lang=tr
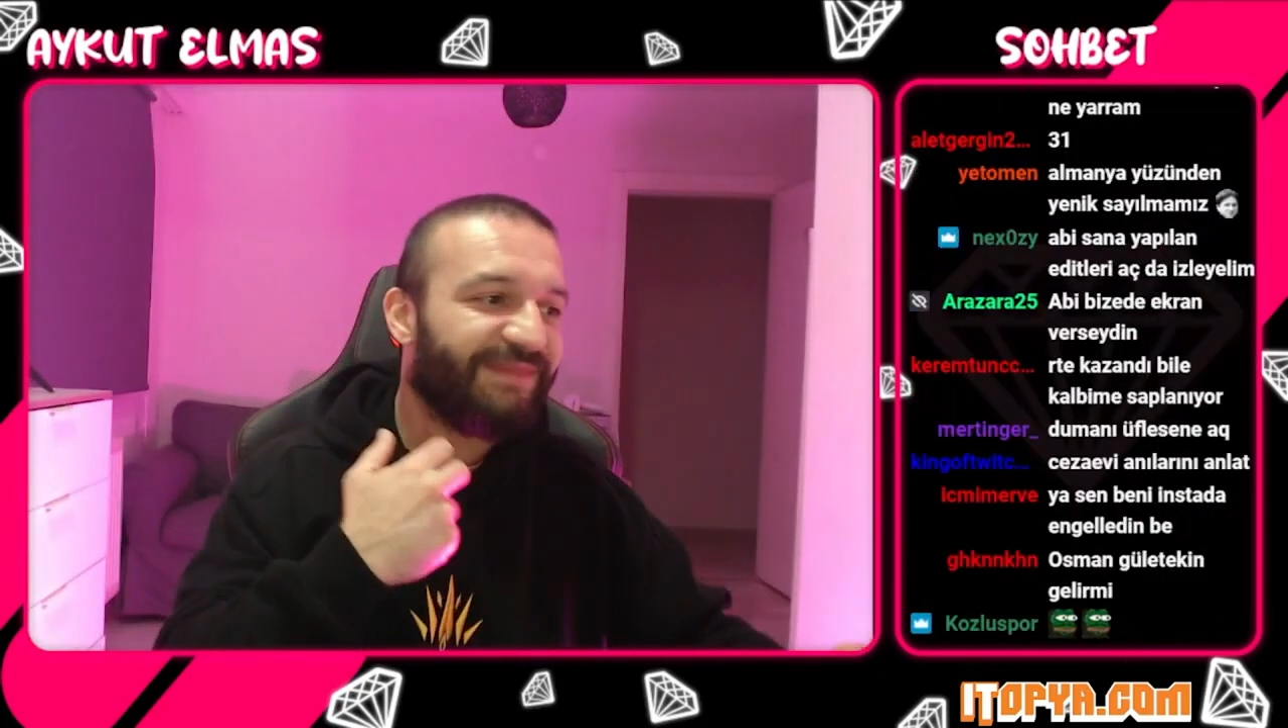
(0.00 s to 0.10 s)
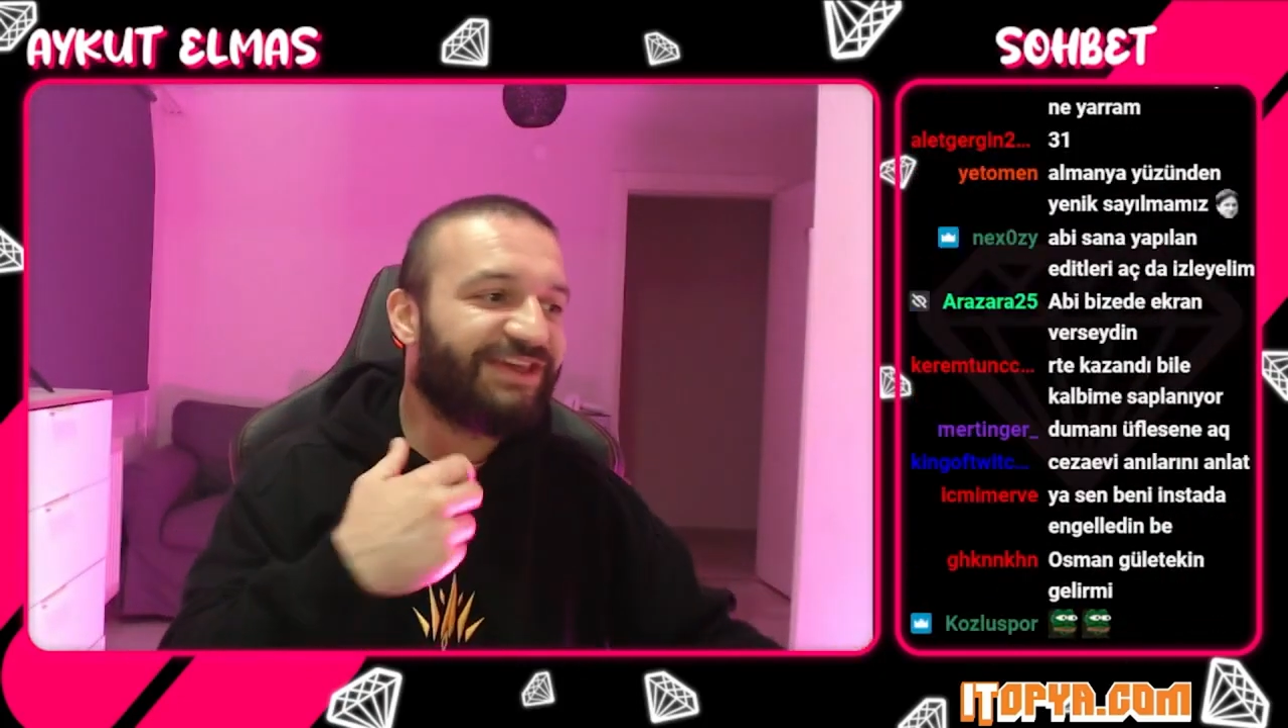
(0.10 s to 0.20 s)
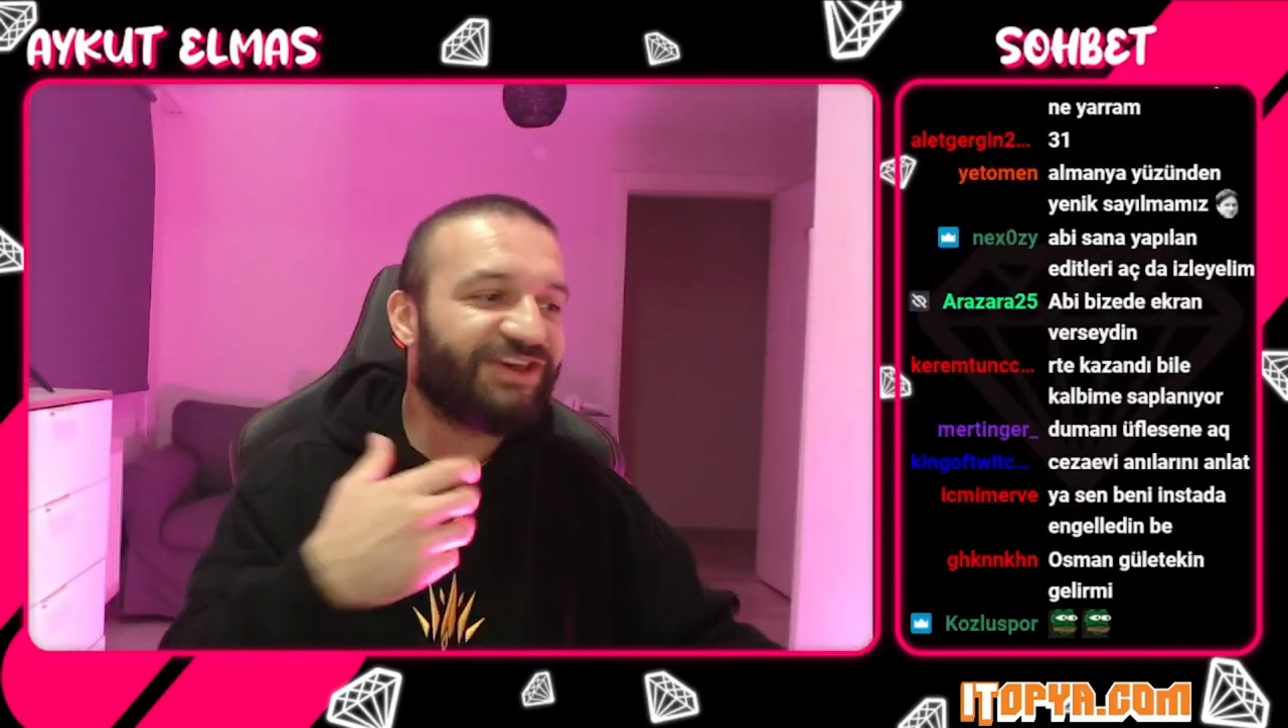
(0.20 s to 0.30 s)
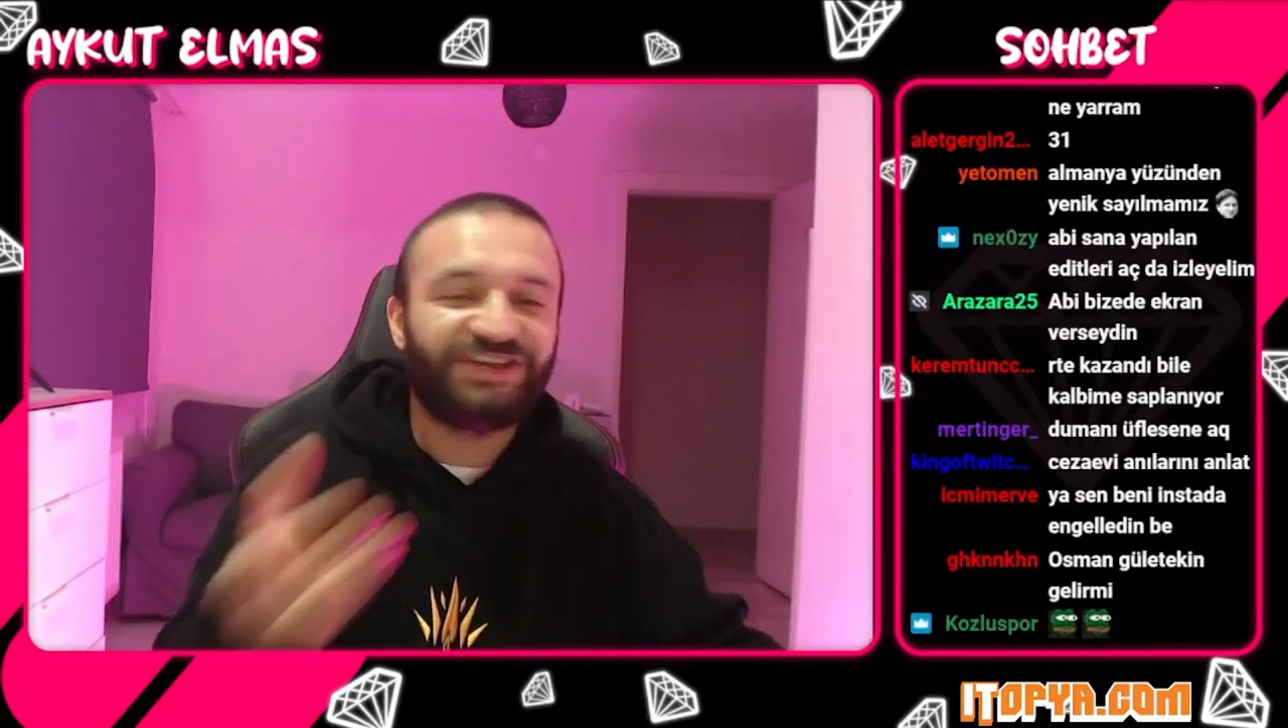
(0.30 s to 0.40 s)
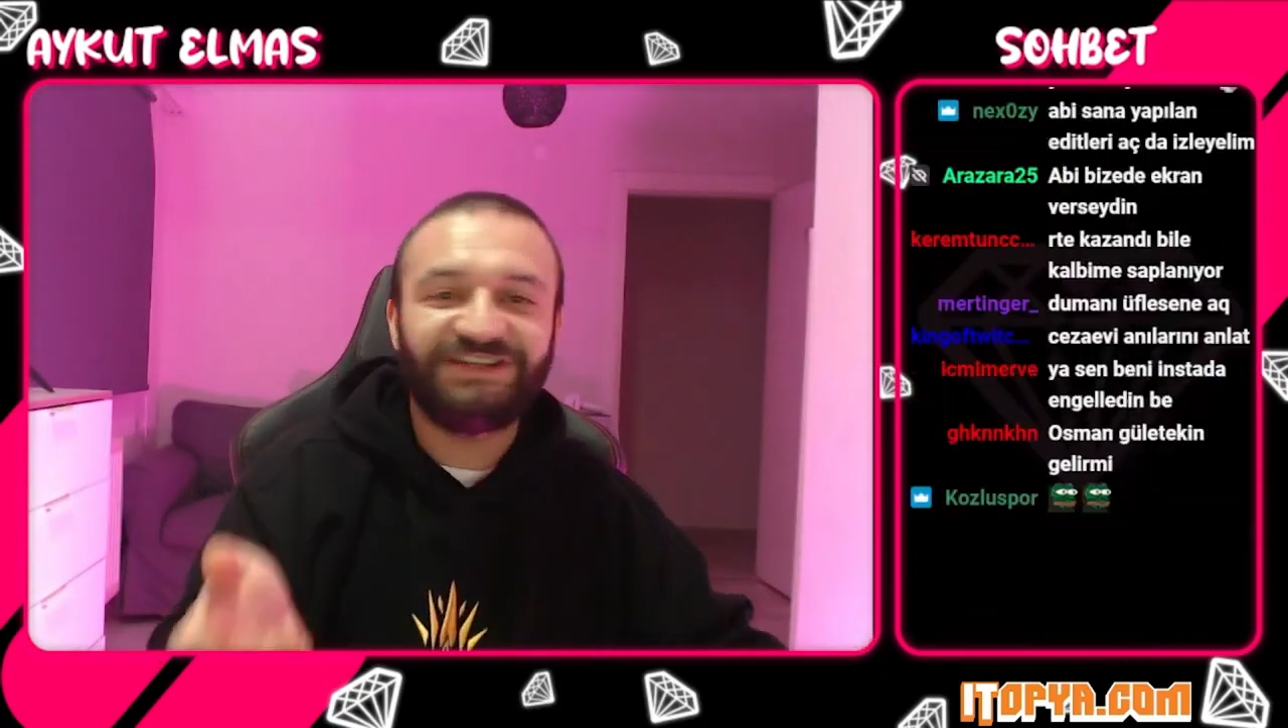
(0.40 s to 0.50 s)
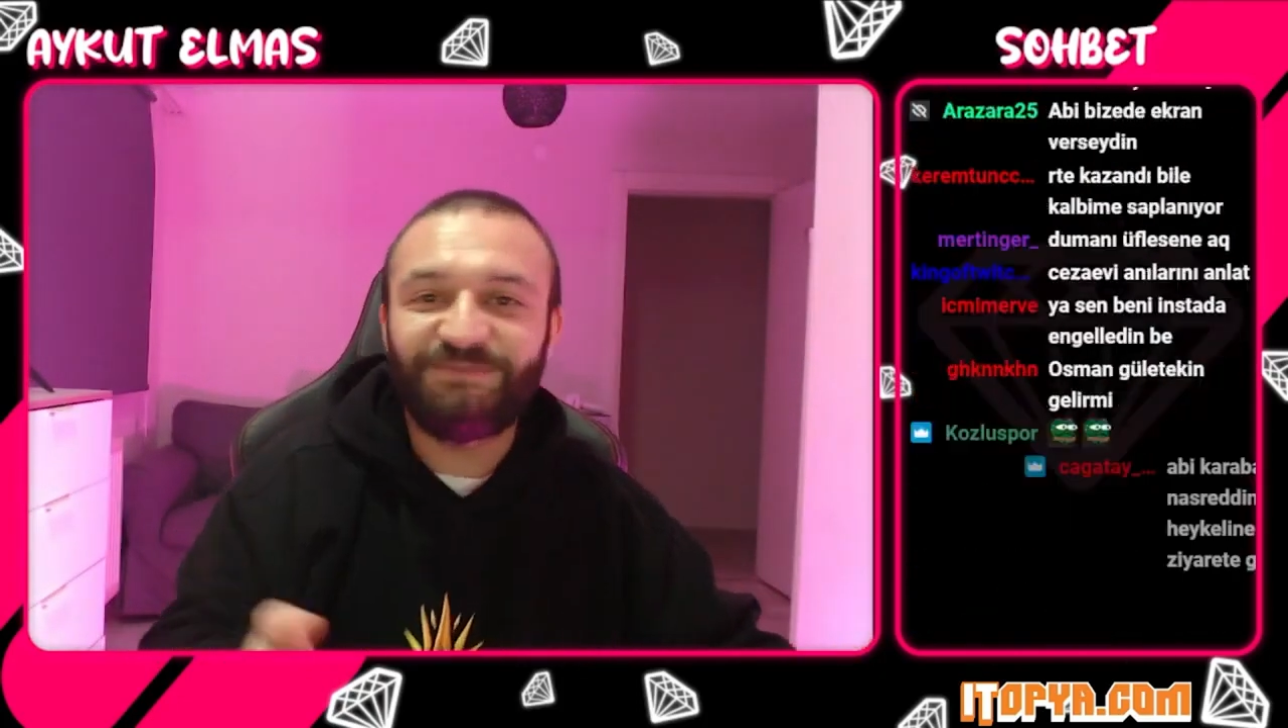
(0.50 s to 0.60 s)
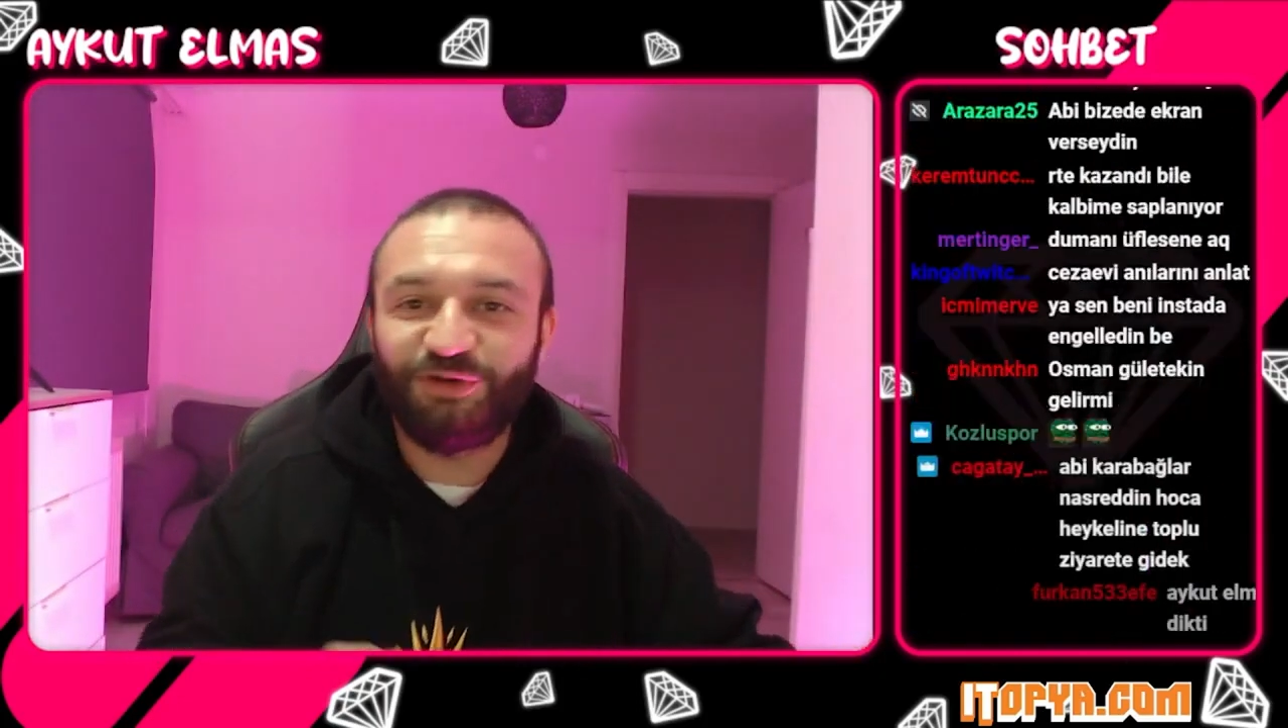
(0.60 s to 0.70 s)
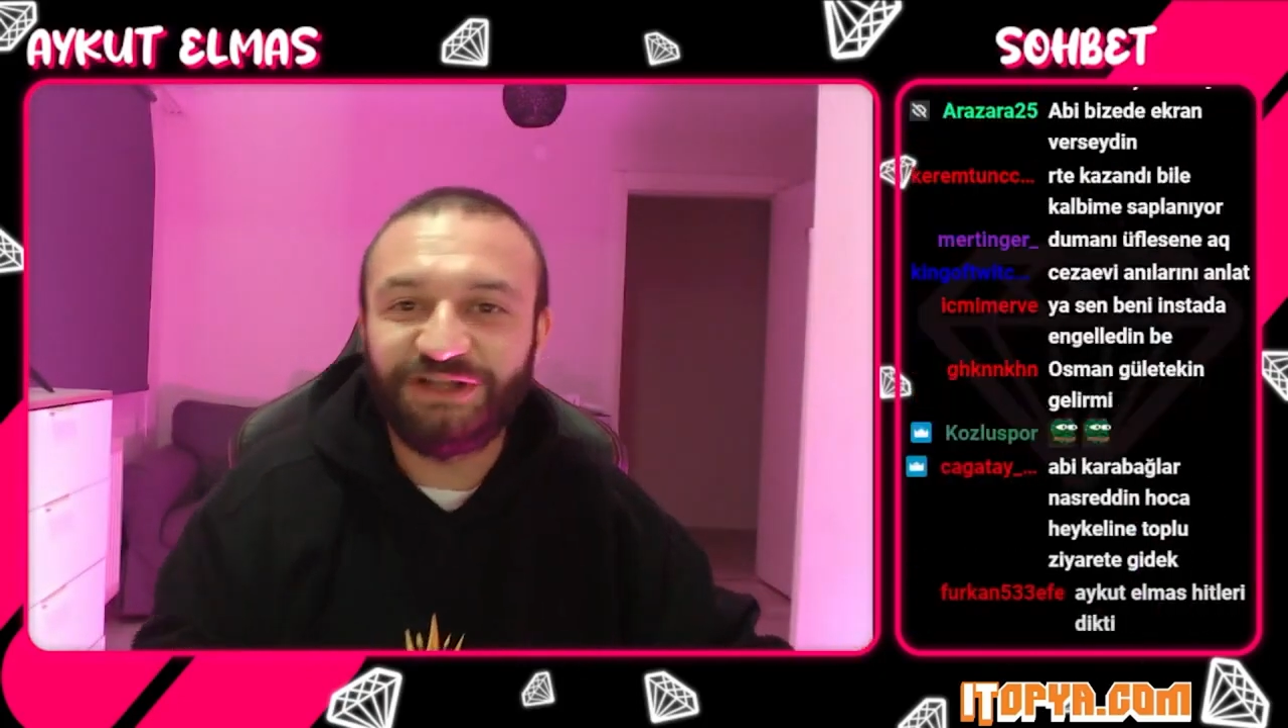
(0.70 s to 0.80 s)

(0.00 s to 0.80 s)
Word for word: Yaşadığım